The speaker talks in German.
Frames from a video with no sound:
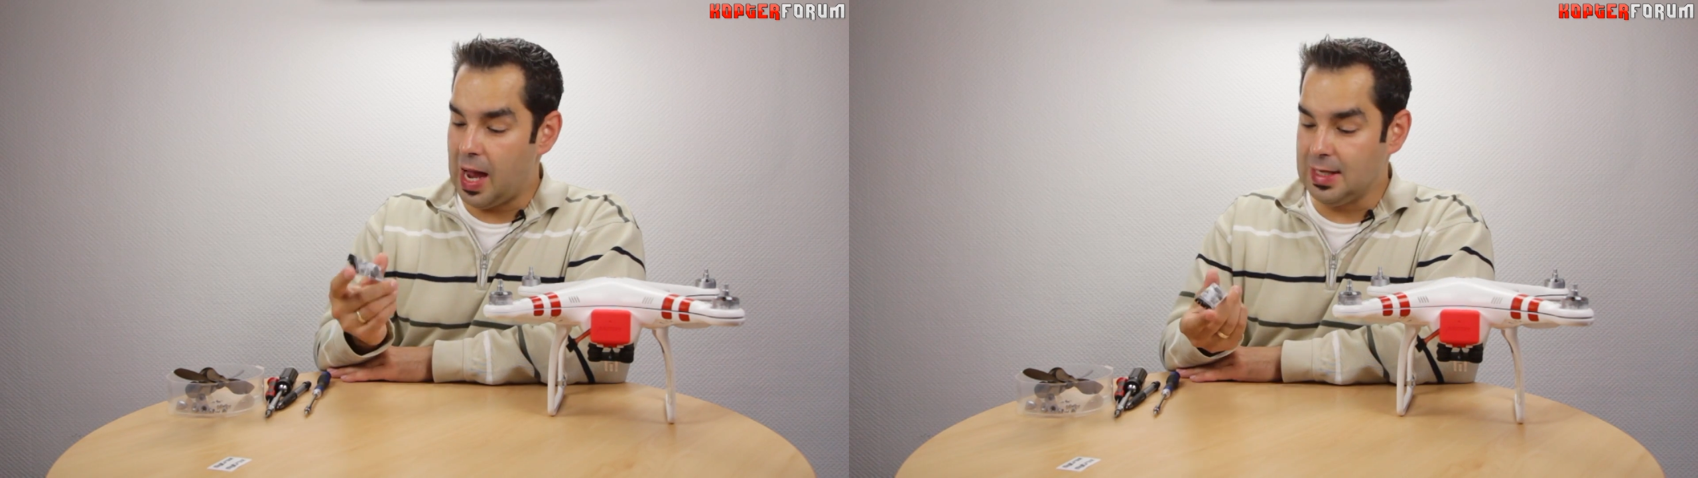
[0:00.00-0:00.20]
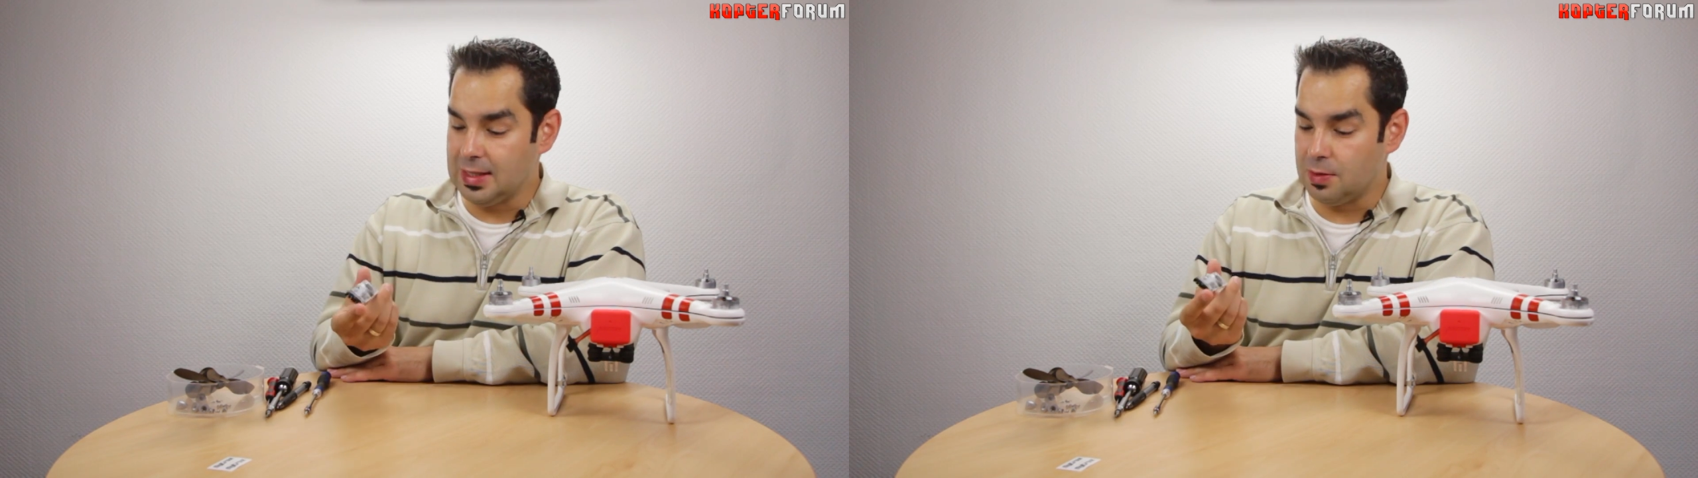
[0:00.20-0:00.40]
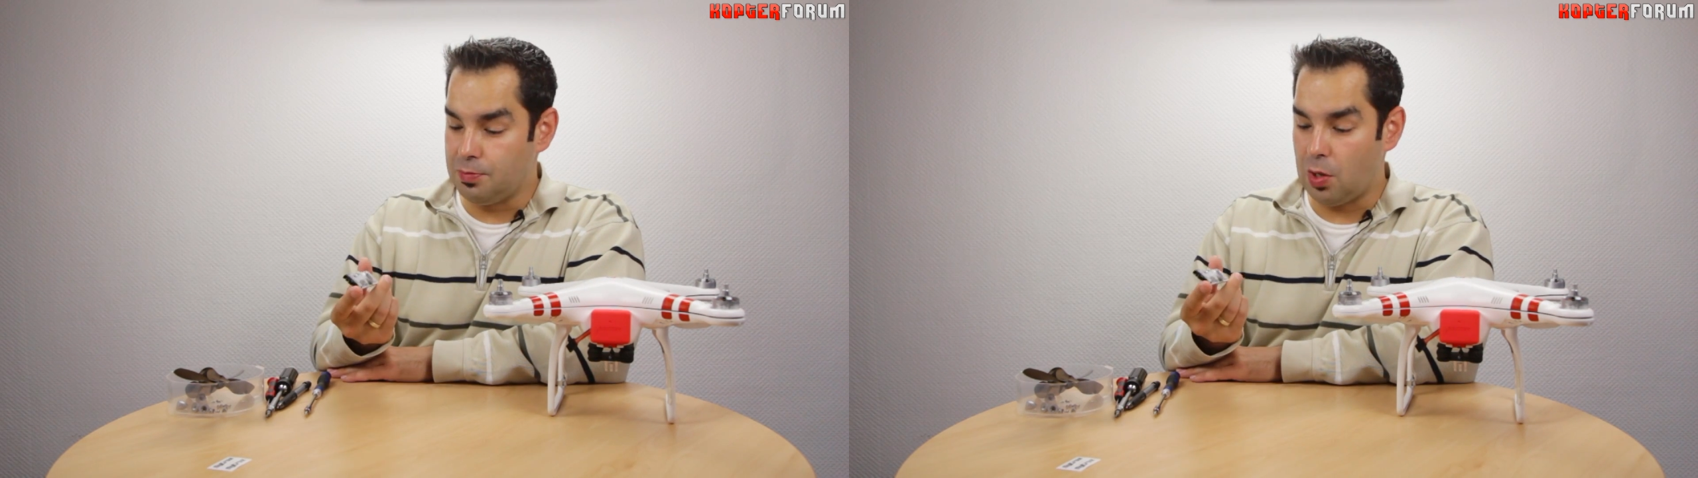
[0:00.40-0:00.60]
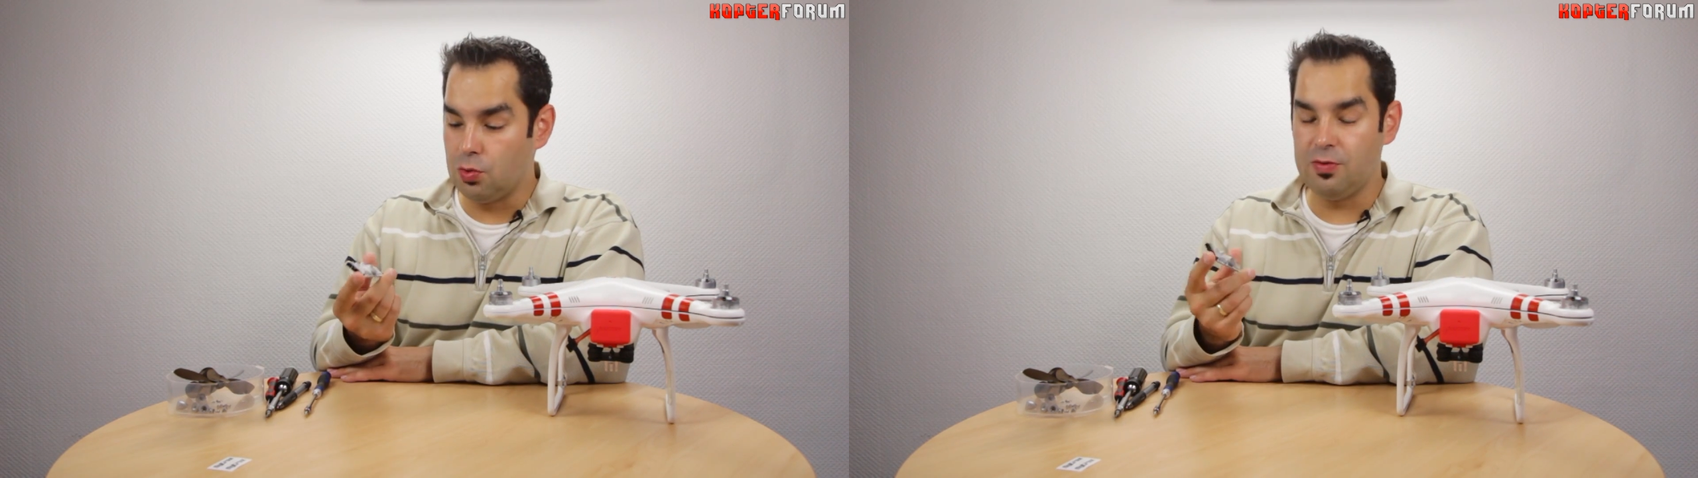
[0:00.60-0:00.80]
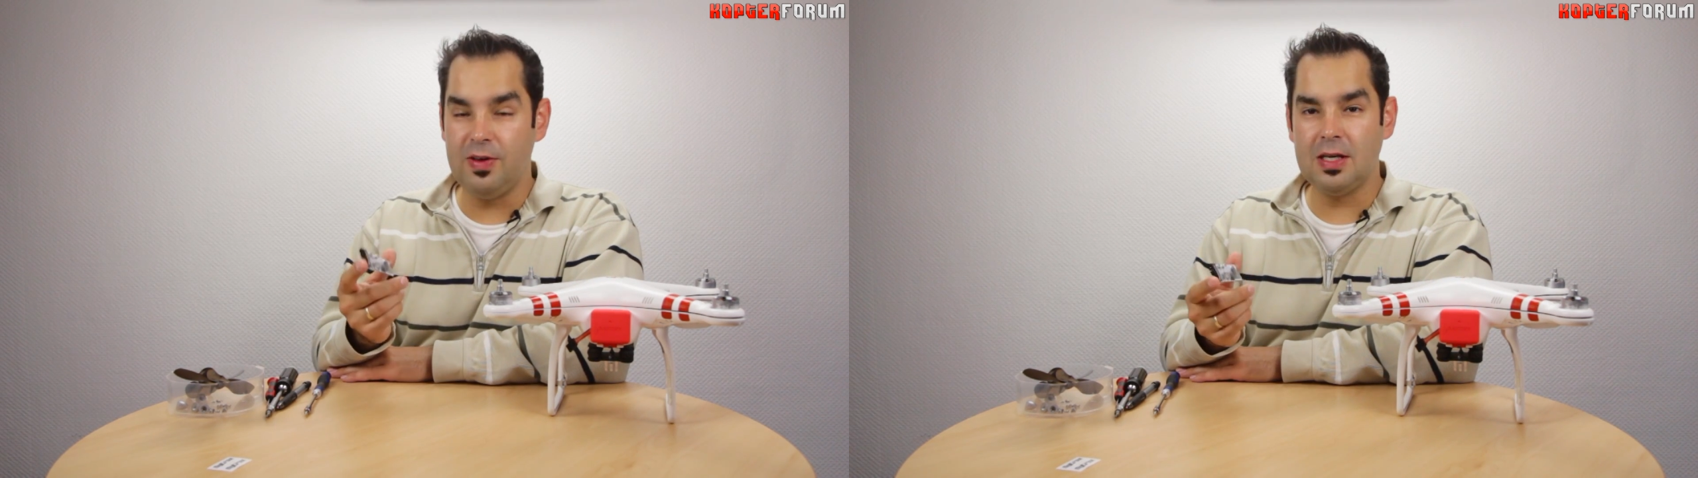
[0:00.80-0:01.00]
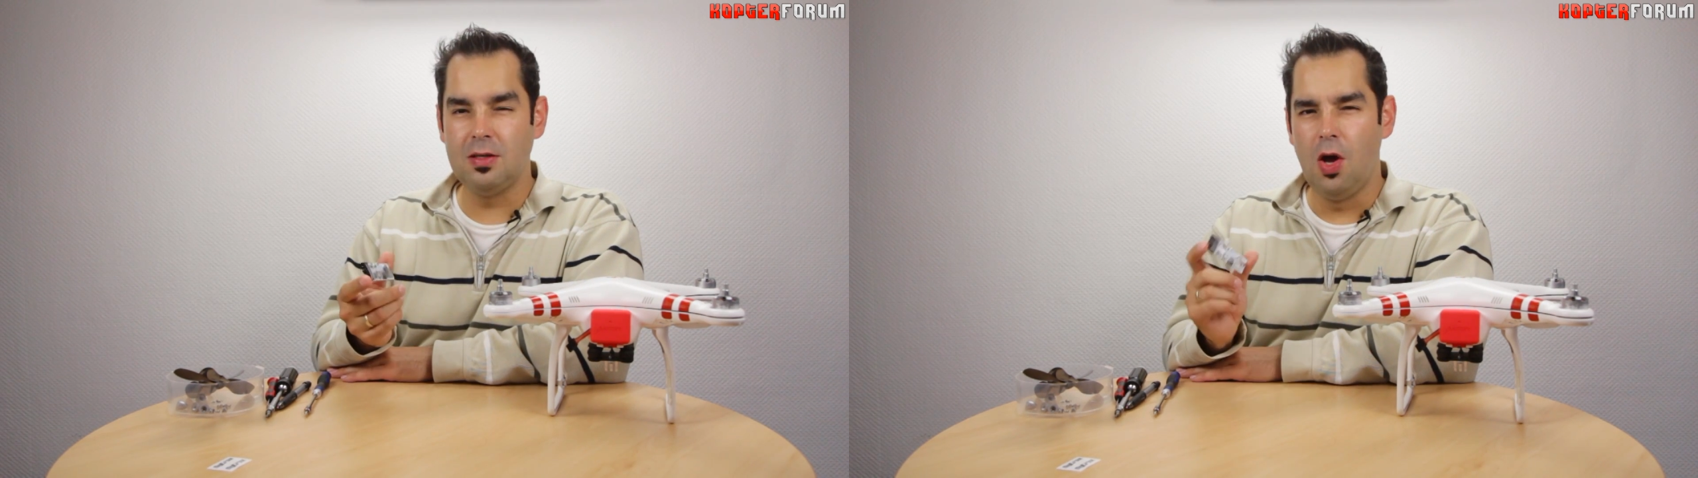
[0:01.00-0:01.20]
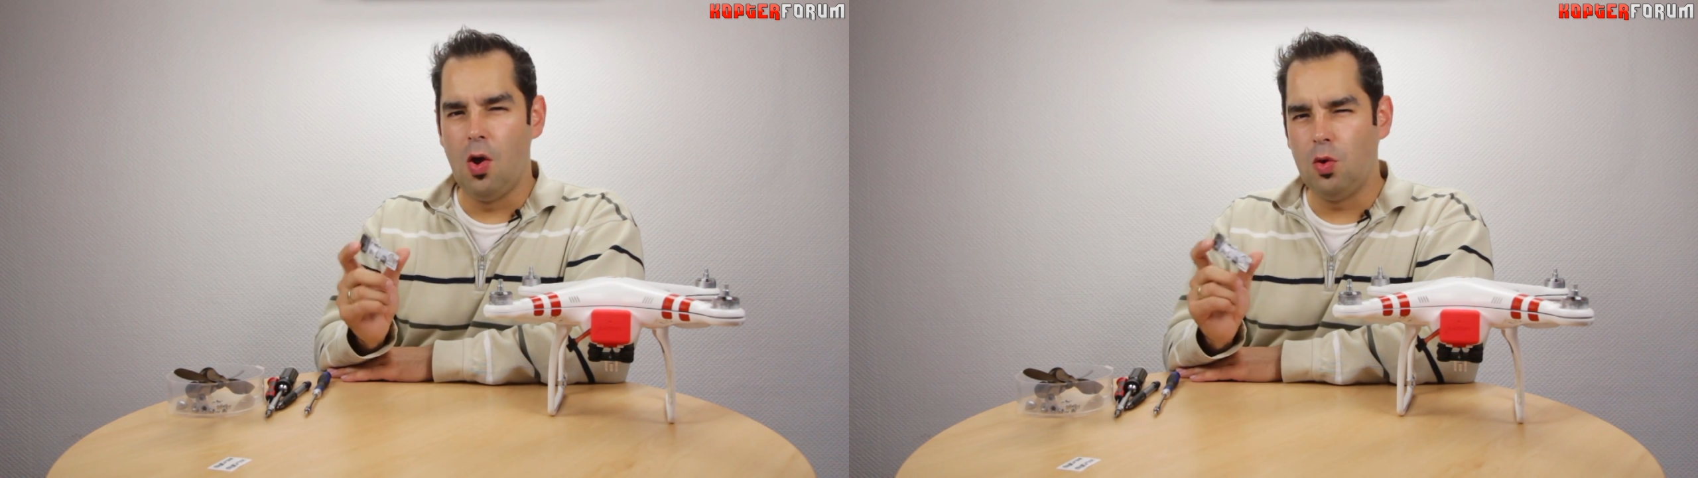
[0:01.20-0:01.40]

eingebaut werden